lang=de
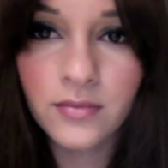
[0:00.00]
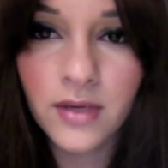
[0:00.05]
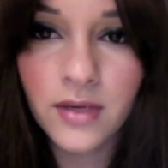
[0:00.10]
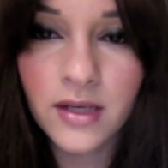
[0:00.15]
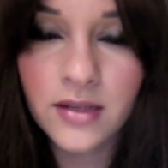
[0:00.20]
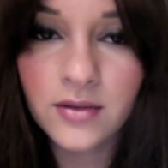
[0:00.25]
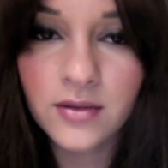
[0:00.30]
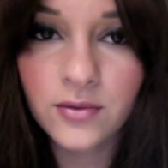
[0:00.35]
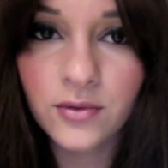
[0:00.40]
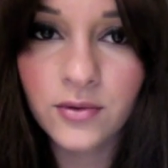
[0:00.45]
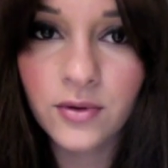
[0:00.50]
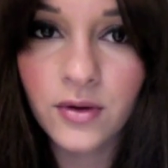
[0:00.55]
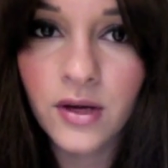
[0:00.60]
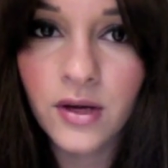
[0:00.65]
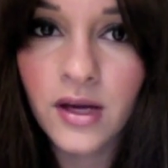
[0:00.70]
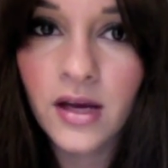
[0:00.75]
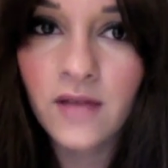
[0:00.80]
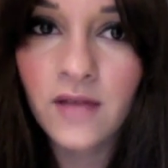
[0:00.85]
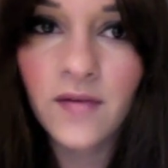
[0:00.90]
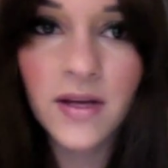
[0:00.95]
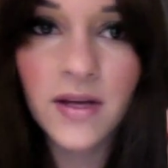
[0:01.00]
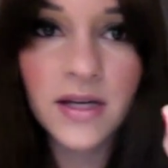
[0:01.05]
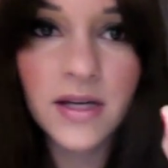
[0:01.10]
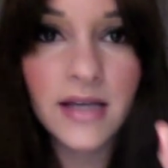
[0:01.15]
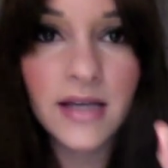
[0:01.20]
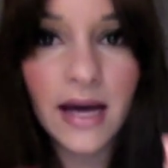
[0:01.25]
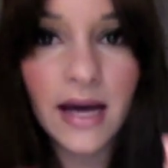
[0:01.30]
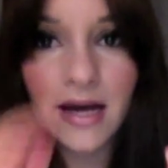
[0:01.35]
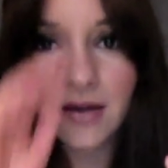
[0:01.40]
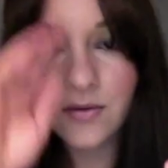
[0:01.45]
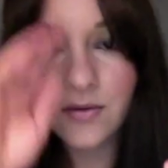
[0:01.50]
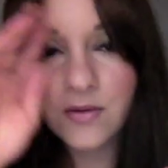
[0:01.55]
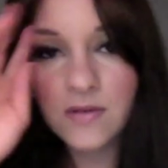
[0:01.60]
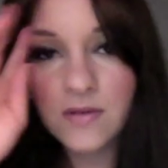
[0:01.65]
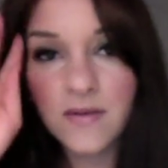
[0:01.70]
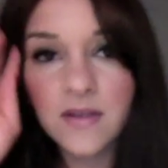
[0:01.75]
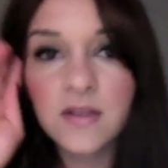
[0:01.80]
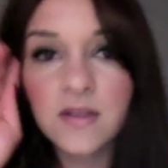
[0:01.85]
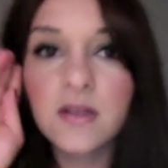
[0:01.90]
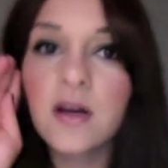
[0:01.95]
Also, wenn ihr die
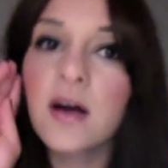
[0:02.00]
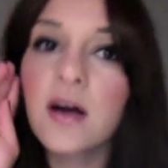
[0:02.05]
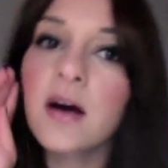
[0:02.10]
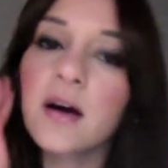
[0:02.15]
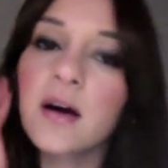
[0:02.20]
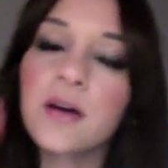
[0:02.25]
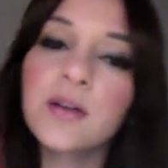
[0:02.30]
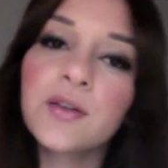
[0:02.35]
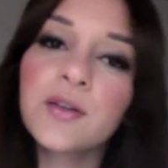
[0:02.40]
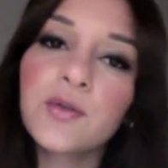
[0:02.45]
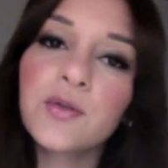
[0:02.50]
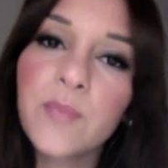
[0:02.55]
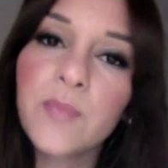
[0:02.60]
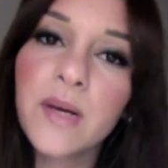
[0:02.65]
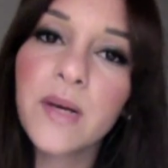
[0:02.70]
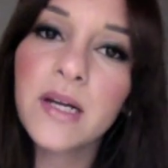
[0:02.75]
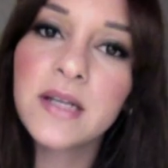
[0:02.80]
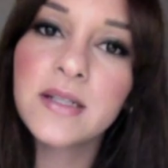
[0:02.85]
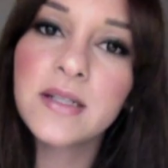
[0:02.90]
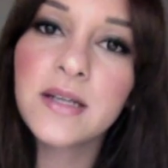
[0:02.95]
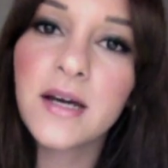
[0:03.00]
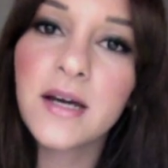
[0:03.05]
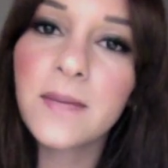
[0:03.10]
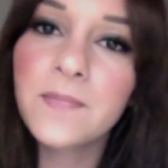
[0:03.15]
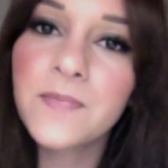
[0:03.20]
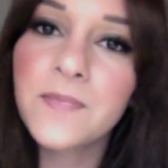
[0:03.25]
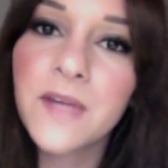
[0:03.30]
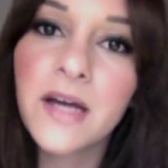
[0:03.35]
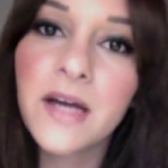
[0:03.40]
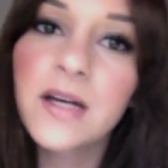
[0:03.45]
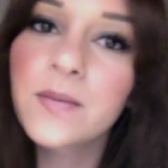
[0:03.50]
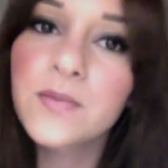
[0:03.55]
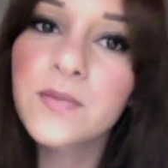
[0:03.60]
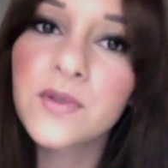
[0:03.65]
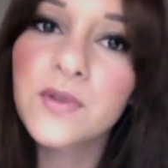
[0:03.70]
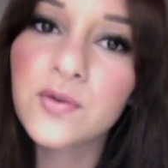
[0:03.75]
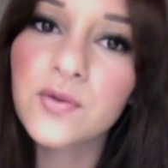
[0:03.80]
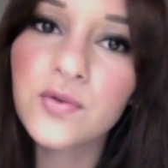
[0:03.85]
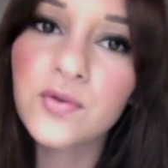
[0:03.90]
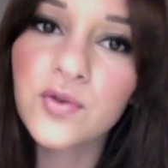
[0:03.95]
28er Nude Palette habt, da gibt
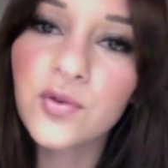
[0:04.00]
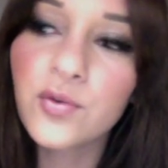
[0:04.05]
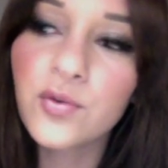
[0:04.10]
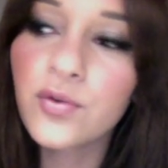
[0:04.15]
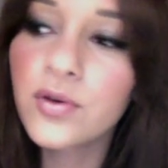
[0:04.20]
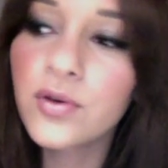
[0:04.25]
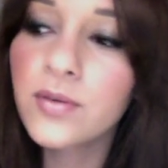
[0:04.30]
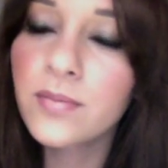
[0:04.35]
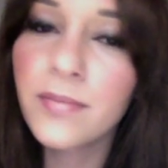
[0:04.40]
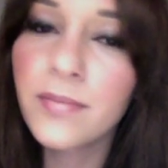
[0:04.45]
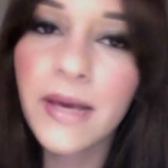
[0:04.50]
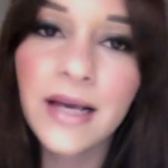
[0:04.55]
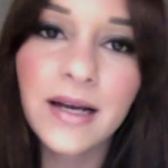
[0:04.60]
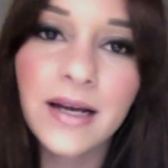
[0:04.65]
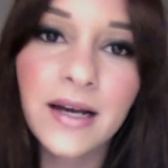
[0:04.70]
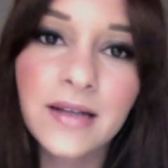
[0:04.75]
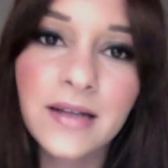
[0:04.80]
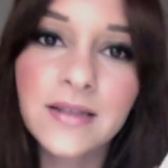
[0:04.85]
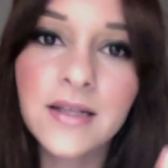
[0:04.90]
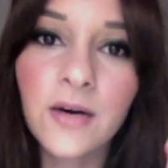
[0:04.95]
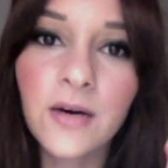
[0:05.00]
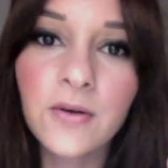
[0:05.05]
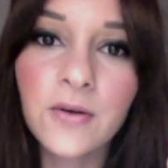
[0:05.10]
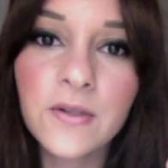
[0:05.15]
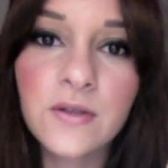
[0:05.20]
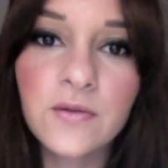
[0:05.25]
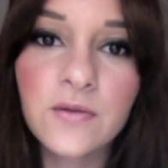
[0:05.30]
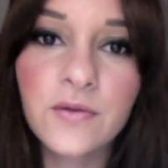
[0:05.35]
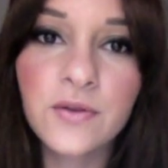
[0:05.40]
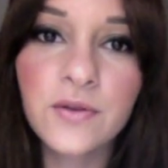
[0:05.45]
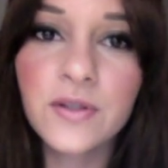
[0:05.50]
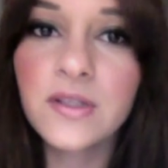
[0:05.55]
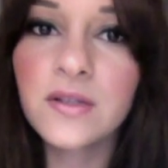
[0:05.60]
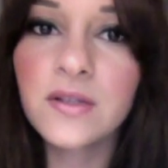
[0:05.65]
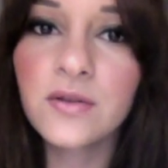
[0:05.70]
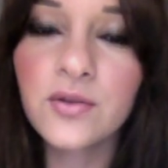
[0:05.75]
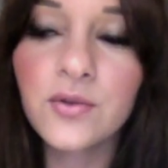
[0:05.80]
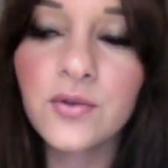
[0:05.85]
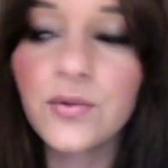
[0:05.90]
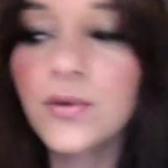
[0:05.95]
es so einen Ton. MAC hat tausende von
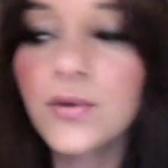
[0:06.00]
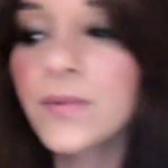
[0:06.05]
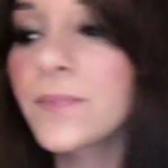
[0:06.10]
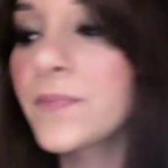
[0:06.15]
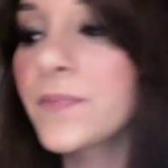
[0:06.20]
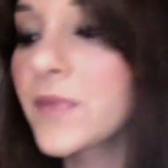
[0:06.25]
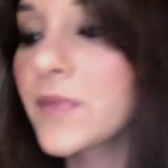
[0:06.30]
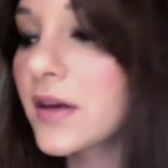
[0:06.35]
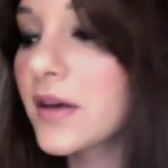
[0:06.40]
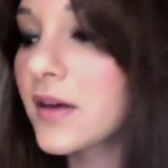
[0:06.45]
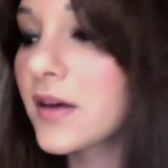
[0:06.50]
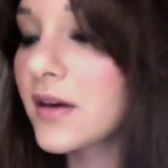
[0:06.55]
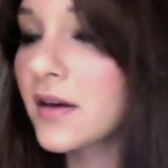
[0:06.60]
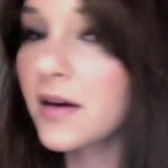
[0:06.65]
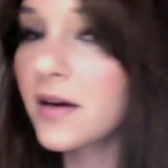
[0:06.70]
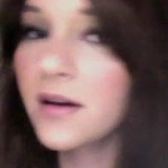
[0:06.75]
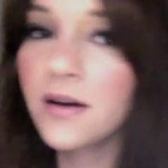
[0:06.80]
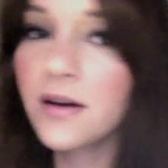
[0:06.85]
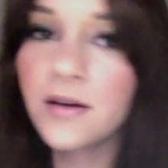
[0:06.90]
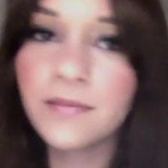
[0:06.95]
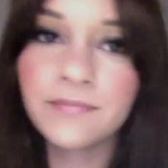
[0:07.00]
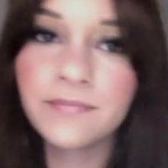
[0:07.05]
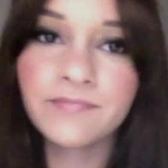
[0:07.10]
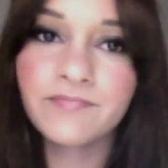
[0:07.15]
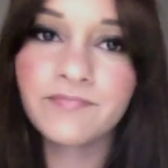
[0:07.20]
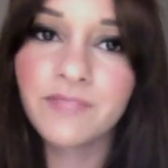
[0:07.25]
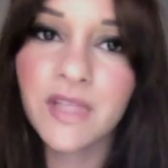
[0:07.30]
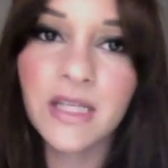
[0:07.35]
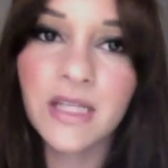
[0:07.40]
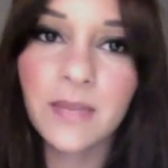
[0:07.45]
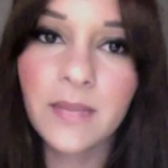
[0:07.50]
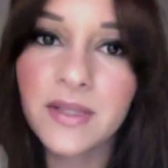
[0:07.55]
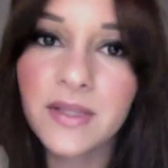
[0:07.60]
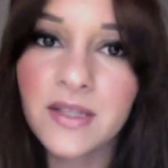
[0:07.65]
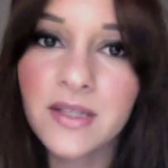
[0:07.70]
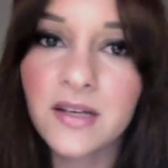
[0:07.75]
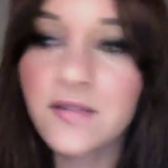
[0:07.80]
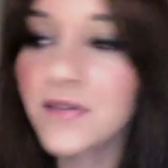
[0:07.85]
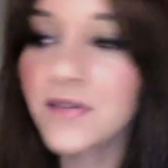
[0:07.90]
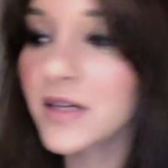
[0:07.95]
diesen Tönen. Ähm, ich habe
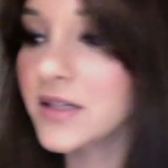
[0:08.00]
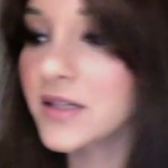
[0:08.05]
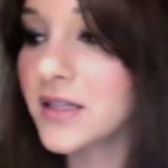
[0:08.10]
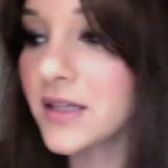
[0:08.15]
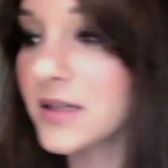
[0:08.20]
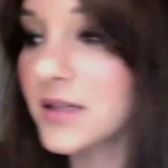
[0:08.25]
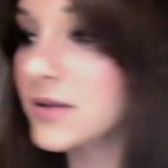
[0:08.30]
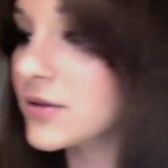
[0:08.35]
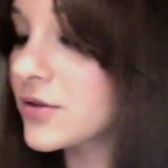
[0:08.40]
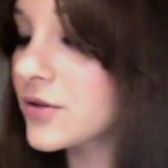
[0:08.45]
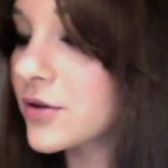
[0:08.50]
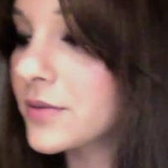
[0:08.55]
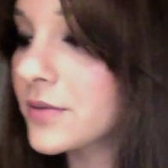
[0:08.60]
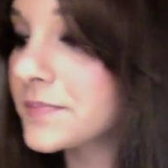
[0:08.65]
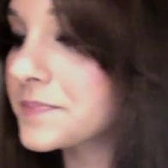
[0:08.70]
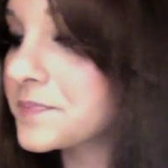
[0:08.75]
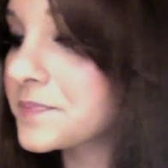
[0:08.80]
jetzt einfach den genommen.